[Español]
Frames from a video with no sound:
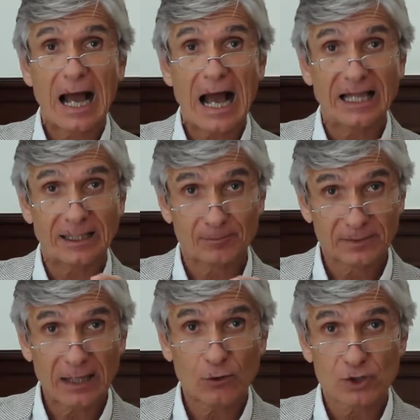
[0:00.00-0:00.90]

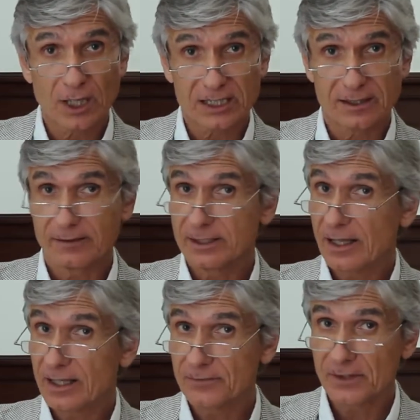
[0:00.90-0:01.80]
adaptados a las
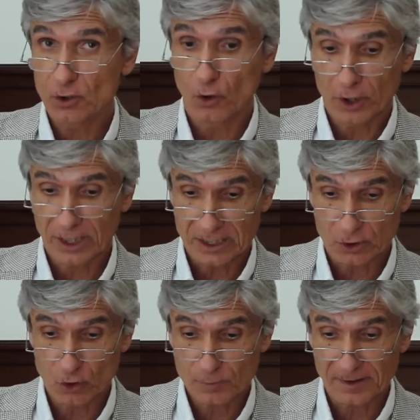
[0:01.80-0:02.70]
necesidades fisiológicas
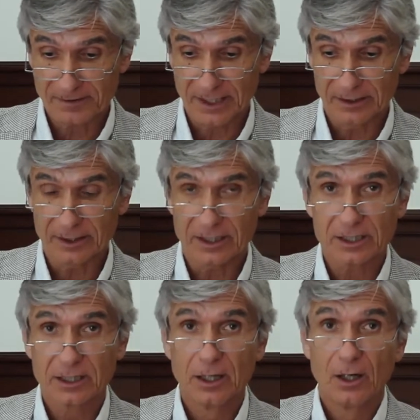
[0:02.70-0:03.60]
de los
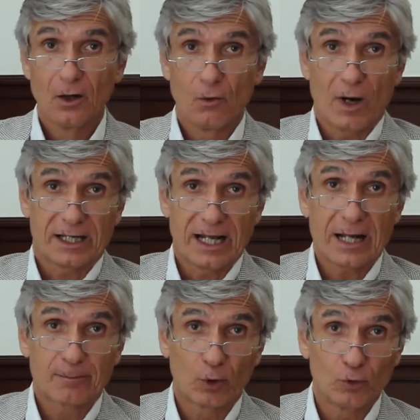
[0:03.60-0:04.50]
pacientes, o a
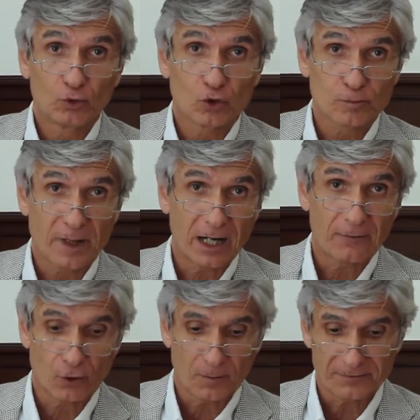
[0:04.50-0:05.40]
crear productos para la
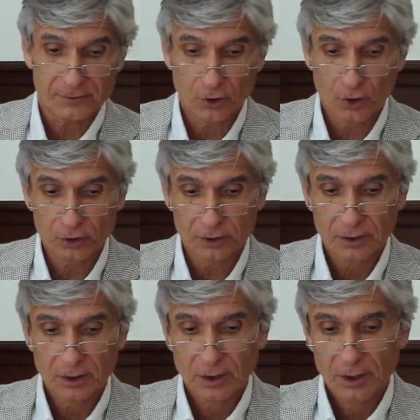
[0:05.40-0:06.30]

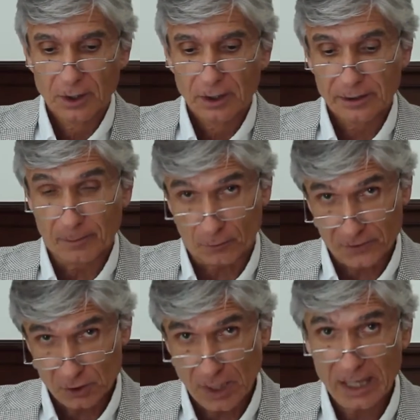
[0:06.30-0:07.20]
formación de
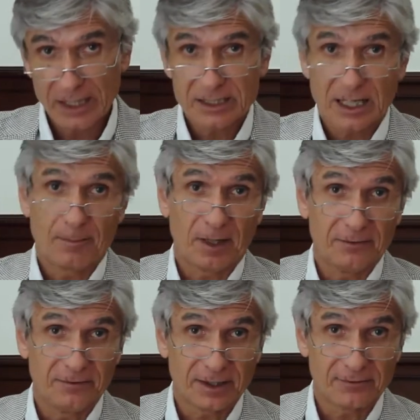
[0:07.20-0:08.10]
profesionales, a la
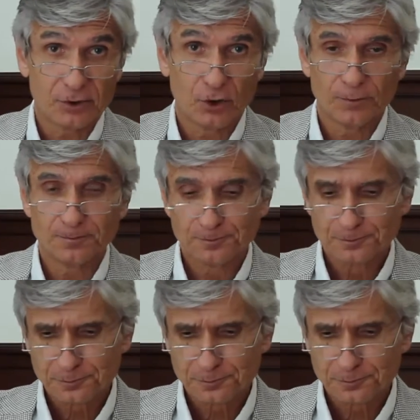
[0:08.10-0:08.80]
planificación